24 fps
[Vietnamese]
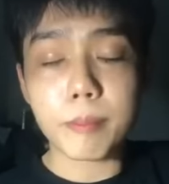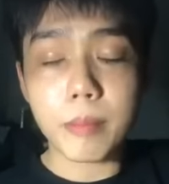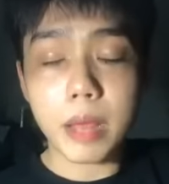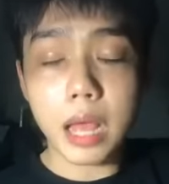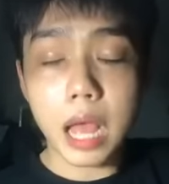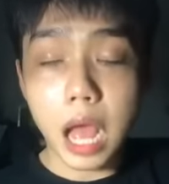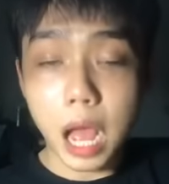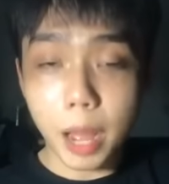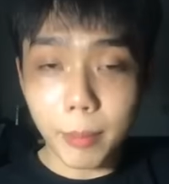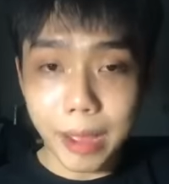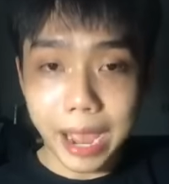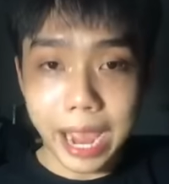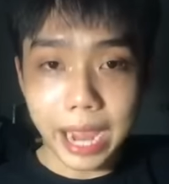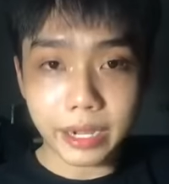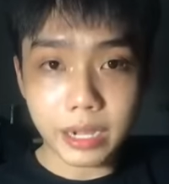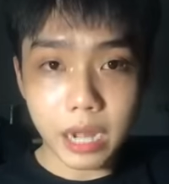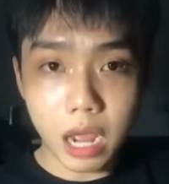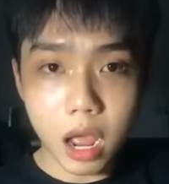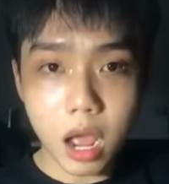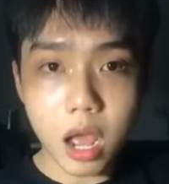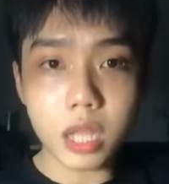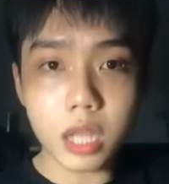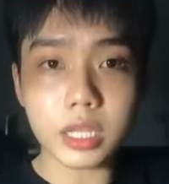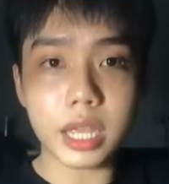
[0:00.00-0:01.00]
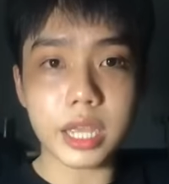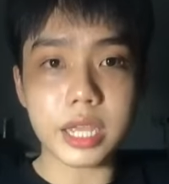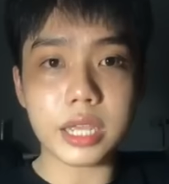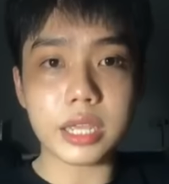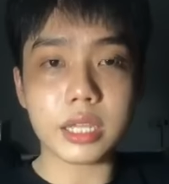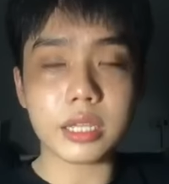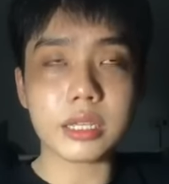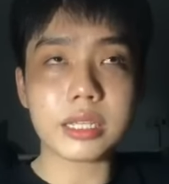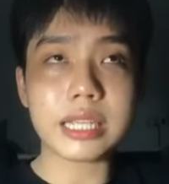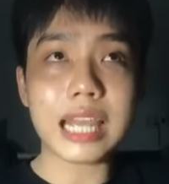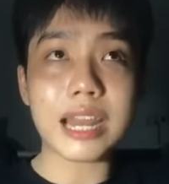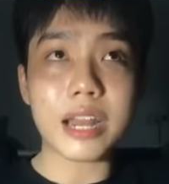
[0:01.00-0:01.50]
à, bạn đó thì
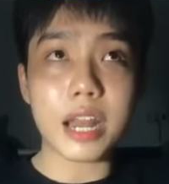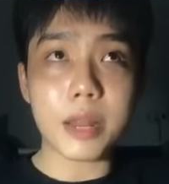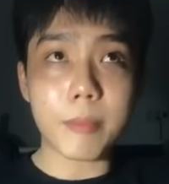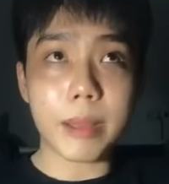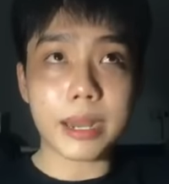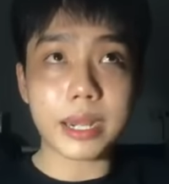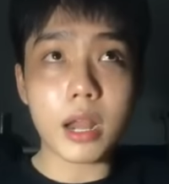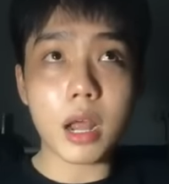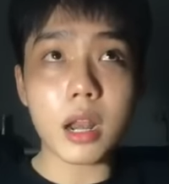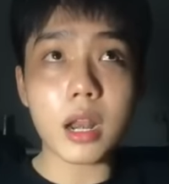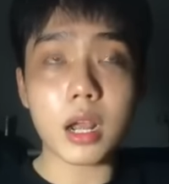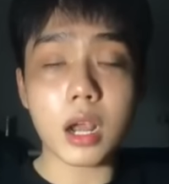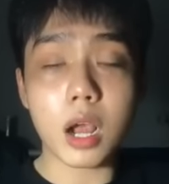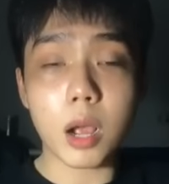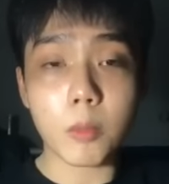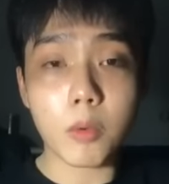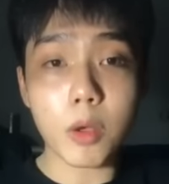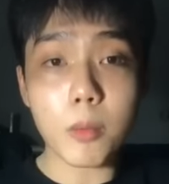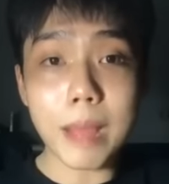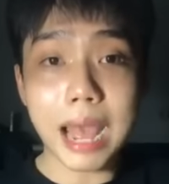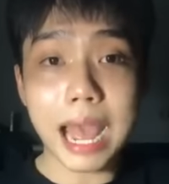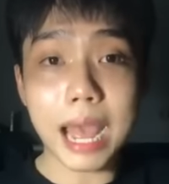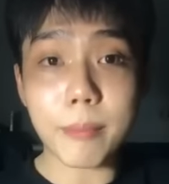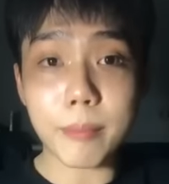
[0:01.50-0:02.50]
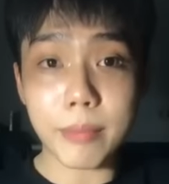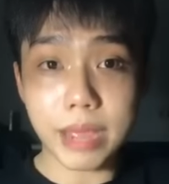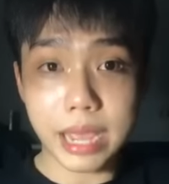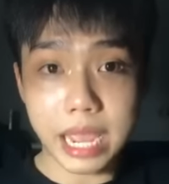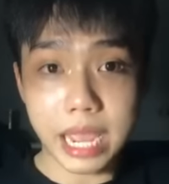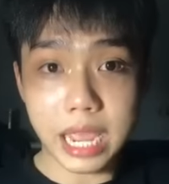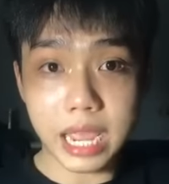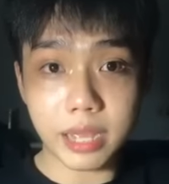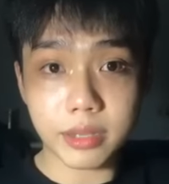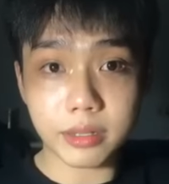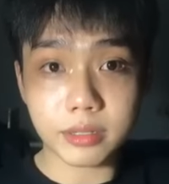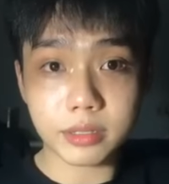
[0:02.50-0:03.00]
gia đình bạn đó là gồm có ba
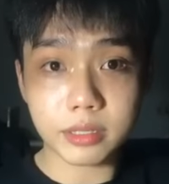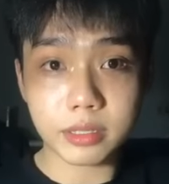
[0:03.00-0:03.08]
mẹ